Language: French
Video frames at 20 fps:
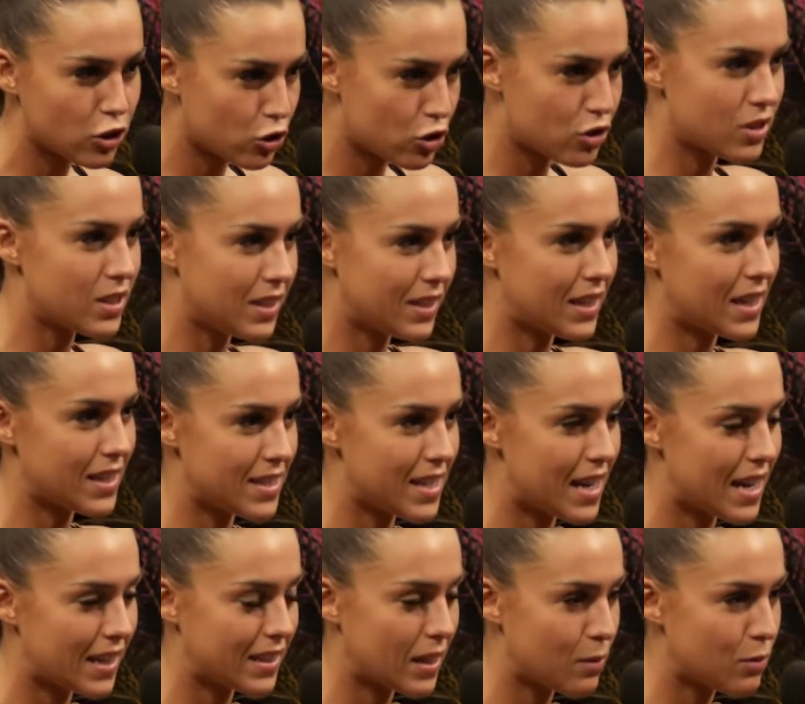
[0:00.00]
juste été assis à
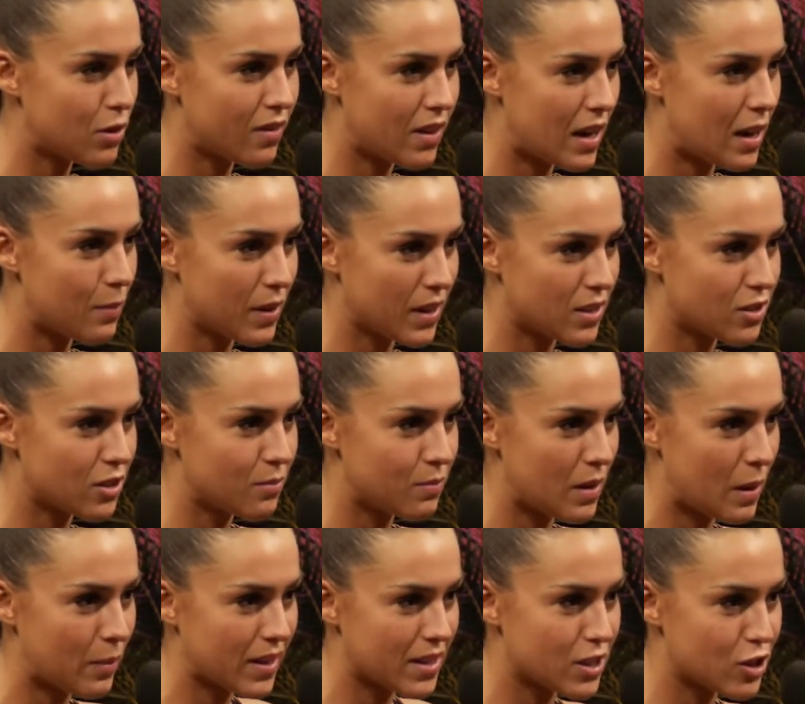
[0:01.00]
la table devant la personne, puis
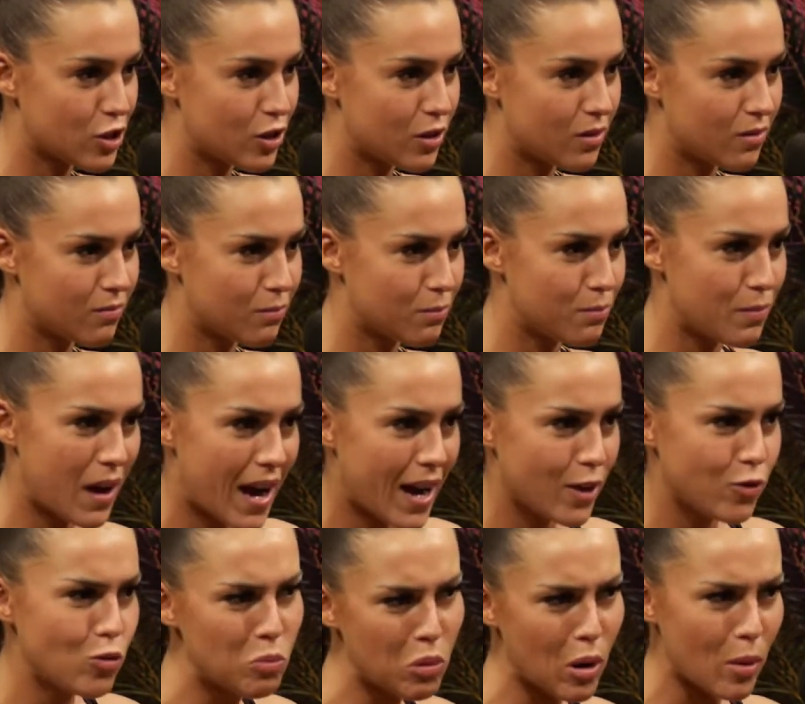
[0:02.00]
après ça, bye
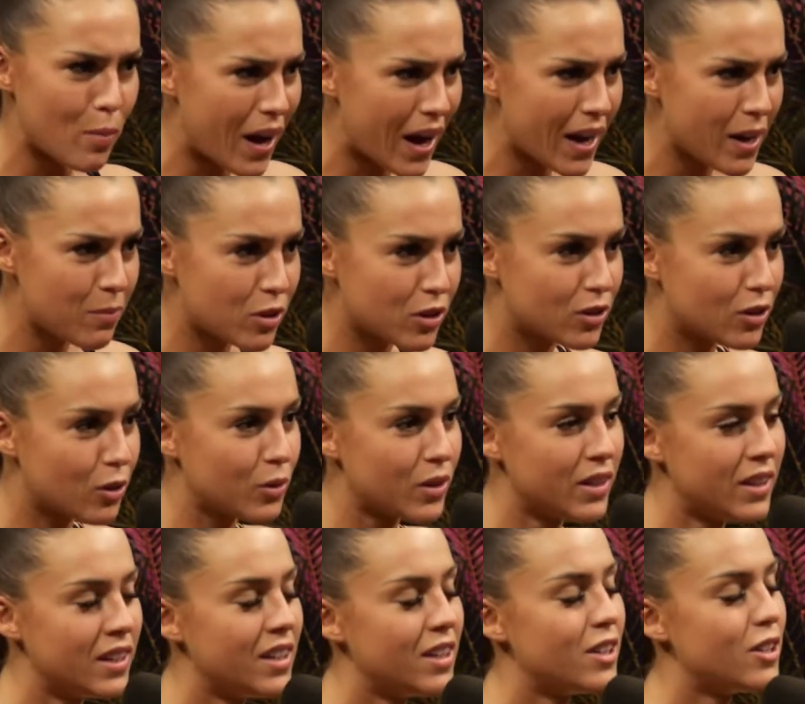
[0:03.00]
ou pas bye, mettons.
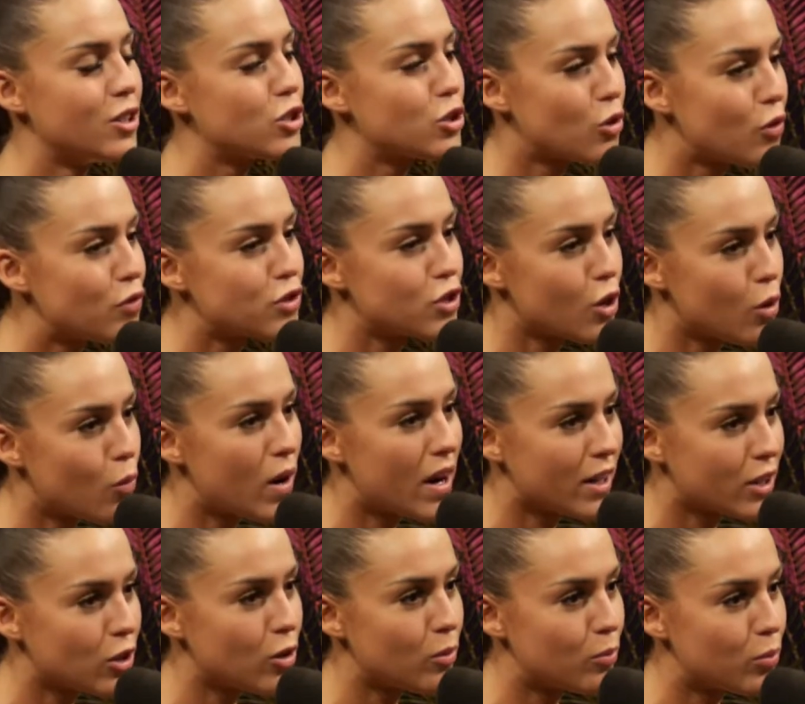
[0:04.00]
Je trouve ça
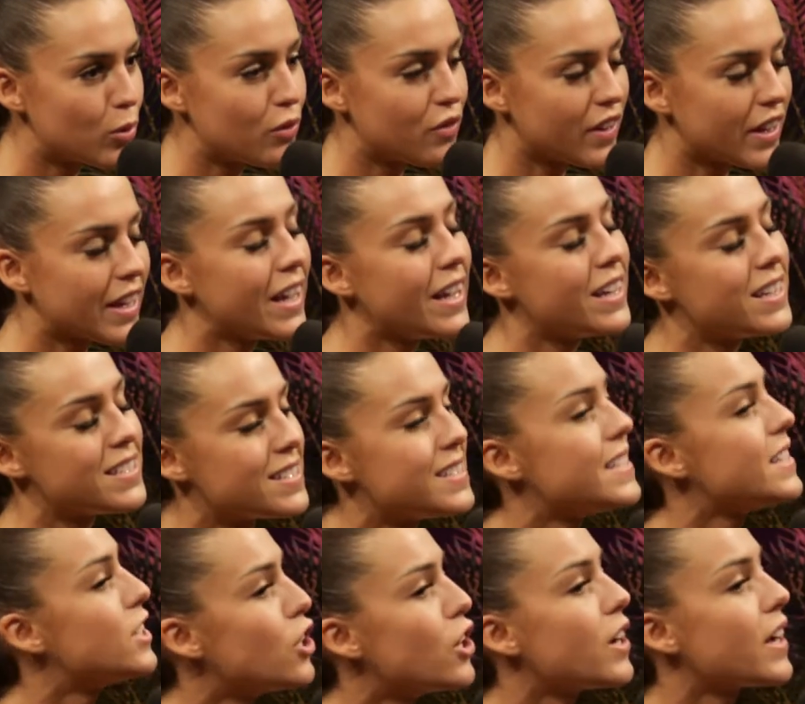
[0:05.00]
whack un peu. Fait c'est
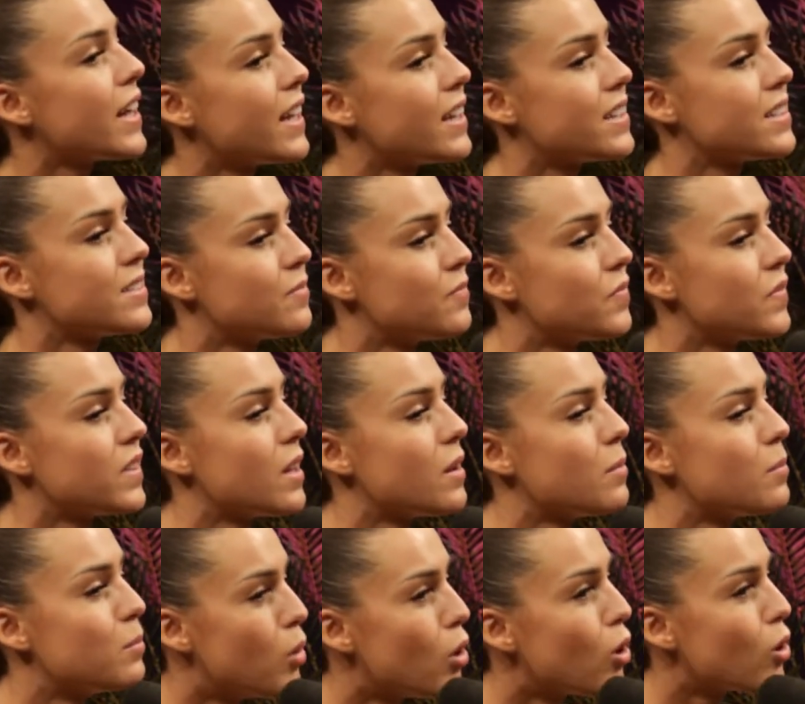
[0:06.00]
correct. Boring.
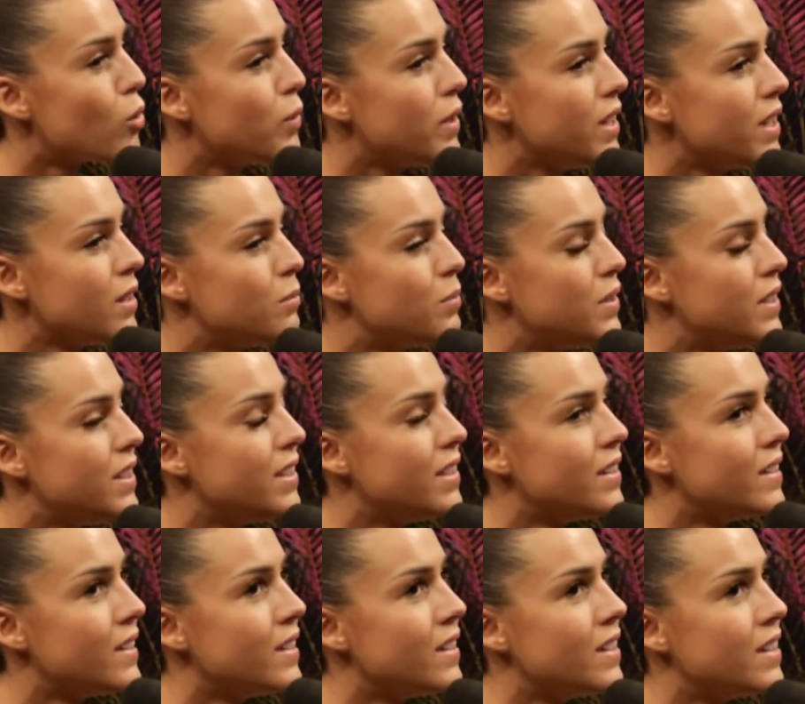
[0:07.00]
Boring, puis
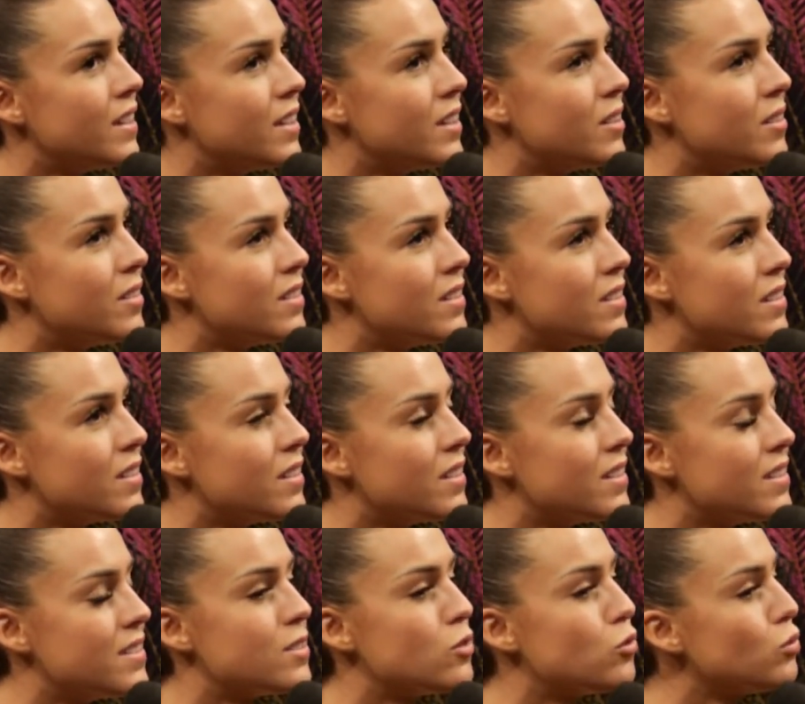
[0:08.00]
mm-hmm.
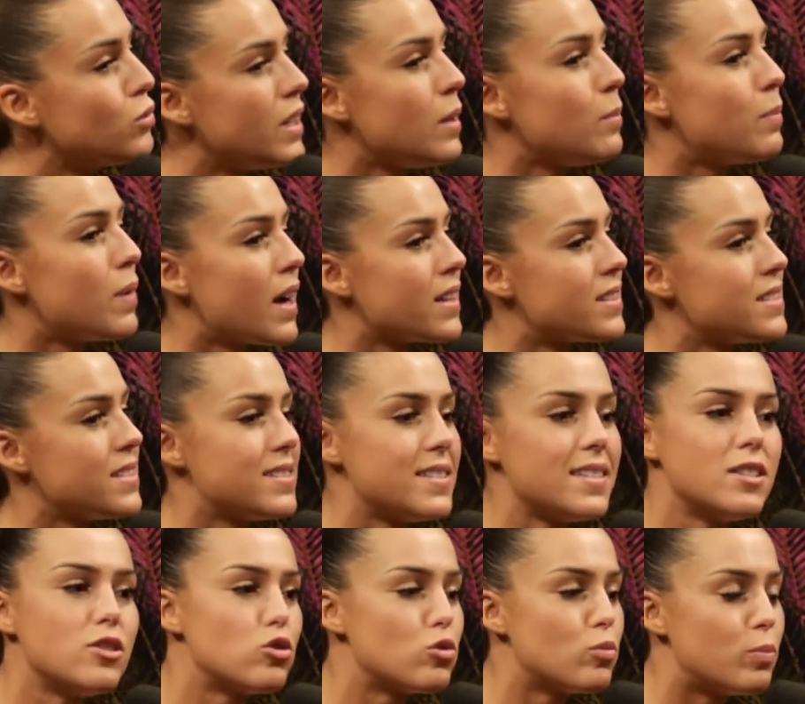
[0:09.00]
tout dépend. Tu sais, si
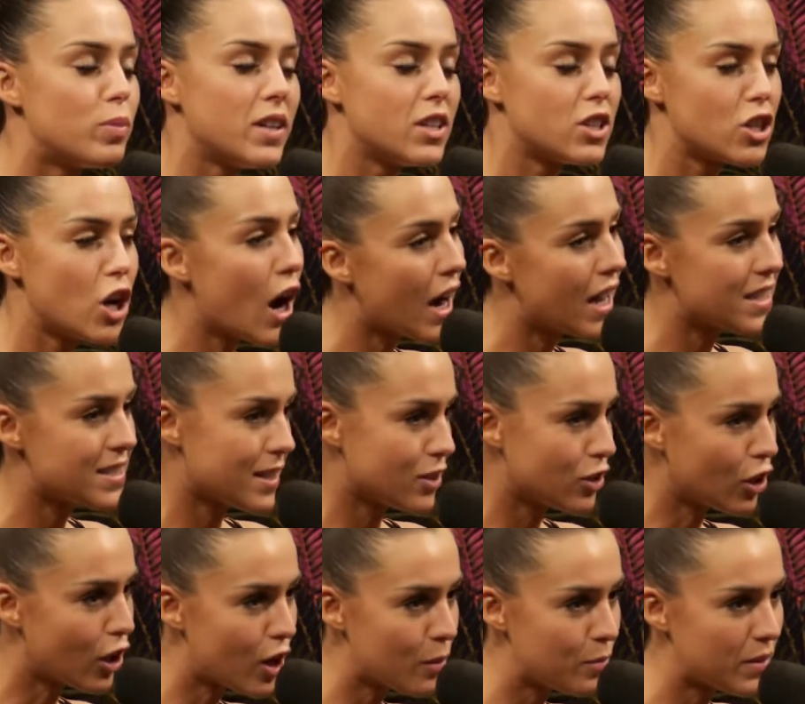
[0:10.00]
le souper est genre à 7
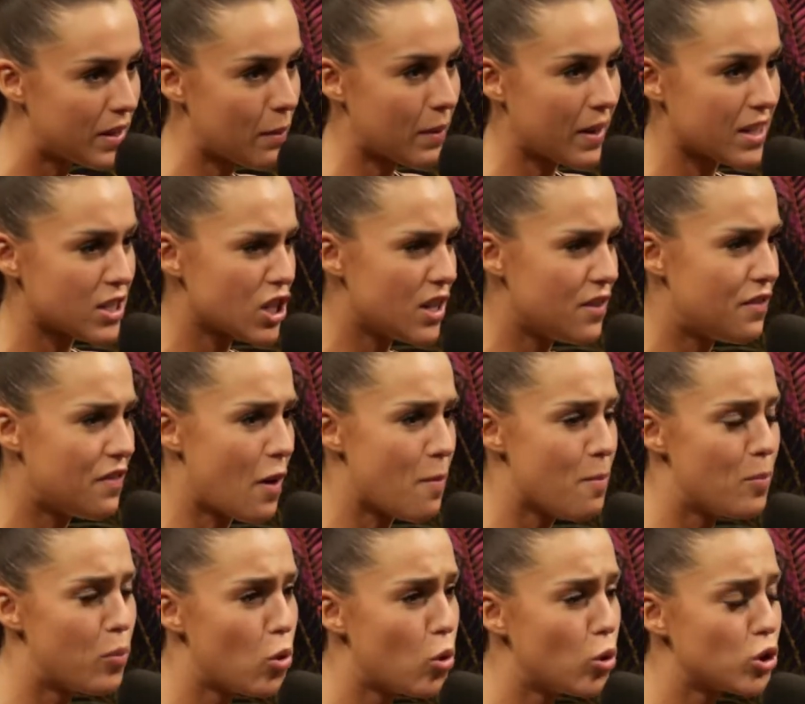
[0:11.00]
heures, puis qu'après ça, il fait
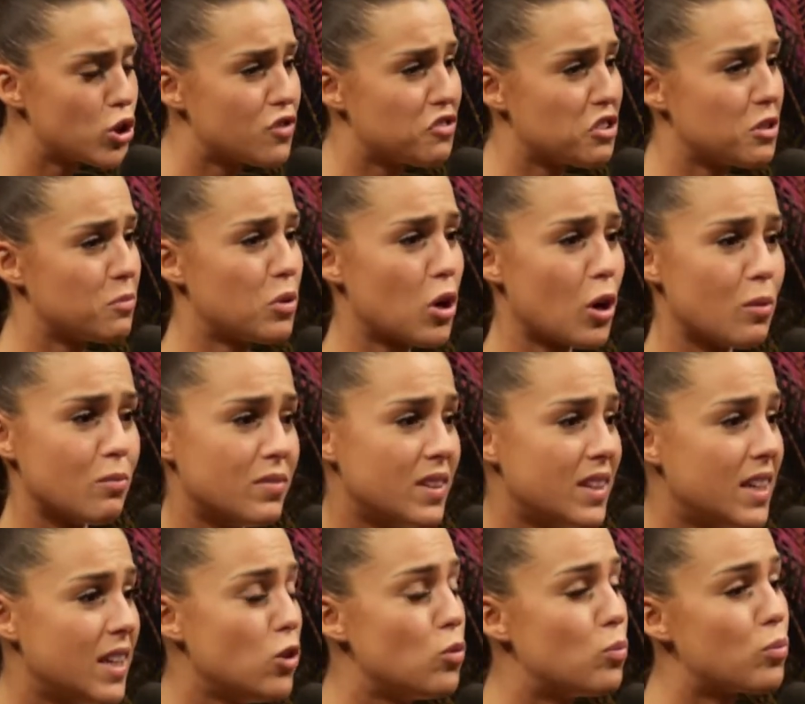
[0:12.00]
beau, tu vas te
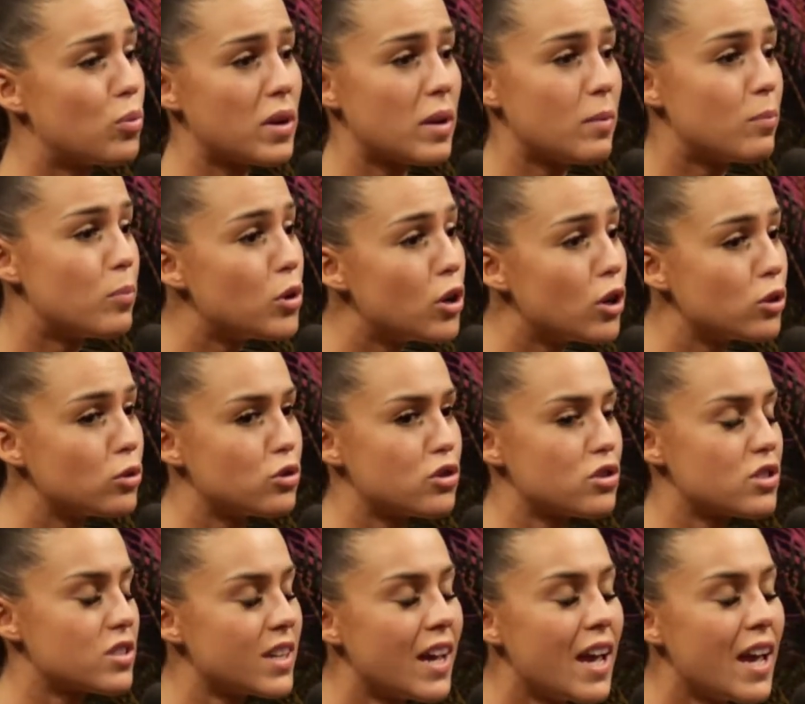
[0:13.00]
promener, ou peu importe, ou juste